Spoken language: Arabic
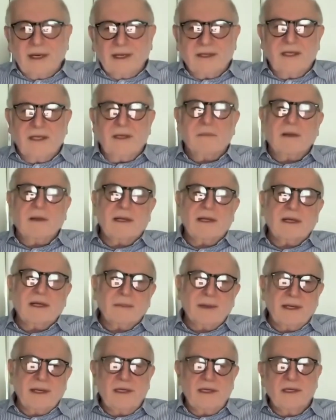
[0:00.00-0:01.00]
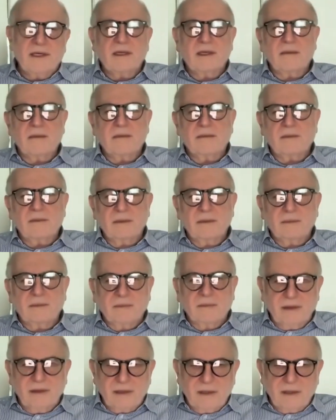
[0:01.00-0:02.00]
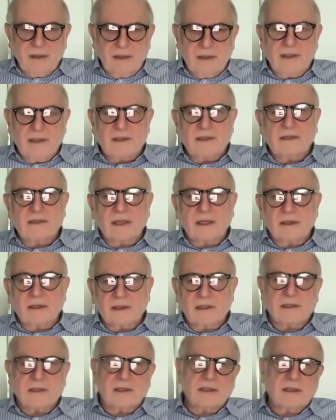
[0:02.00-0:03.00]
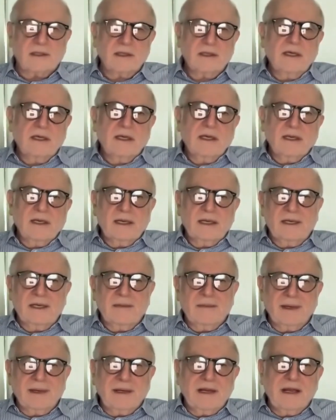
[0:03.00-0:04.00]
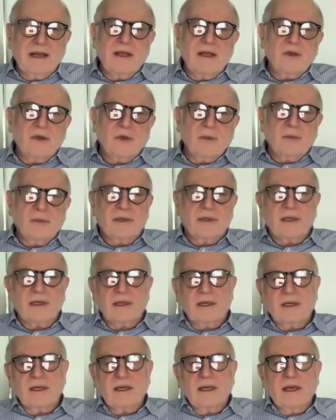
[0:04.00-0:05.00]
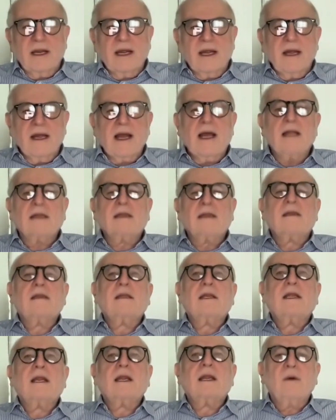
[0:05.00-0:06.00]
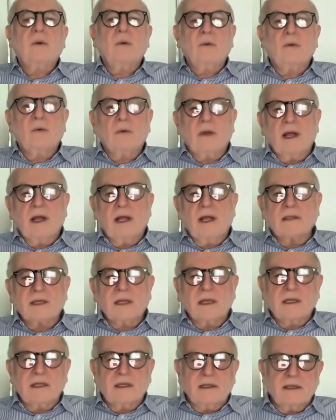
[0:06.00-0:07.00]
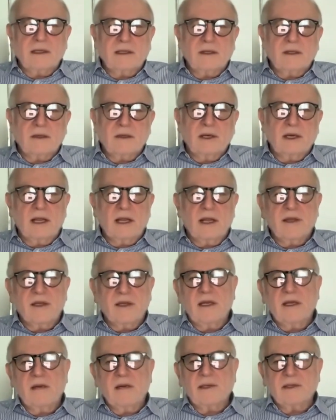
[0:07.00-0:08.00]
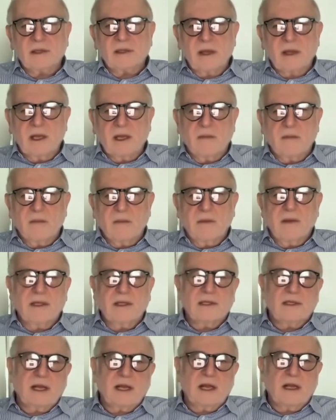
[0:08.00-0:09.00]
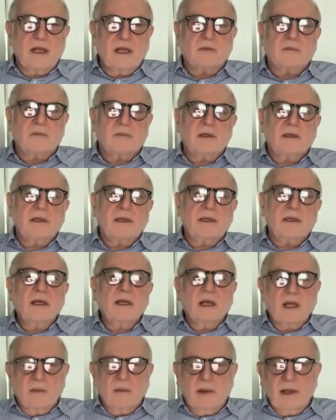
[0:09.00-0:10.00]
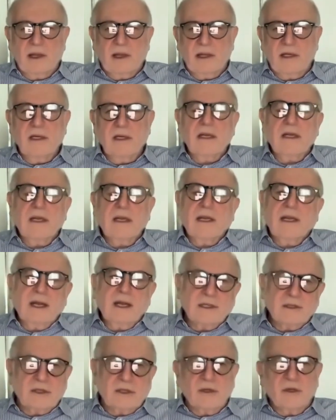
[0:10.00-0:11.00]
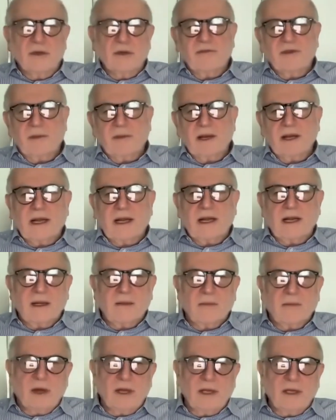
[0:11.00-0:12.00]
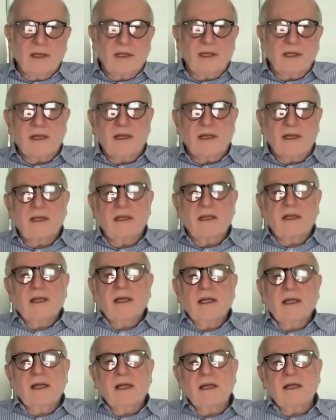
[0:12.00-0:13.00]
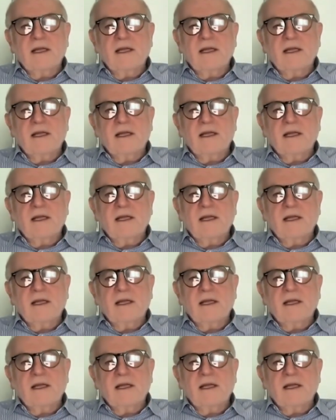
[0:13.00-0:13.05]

التركيبة اليمنية آه، ستنتصر يعني لا يمكن حتى لو حصل كل هذه المصائب التي لحقت بالقبائل أظن أنه في مرحلة معينة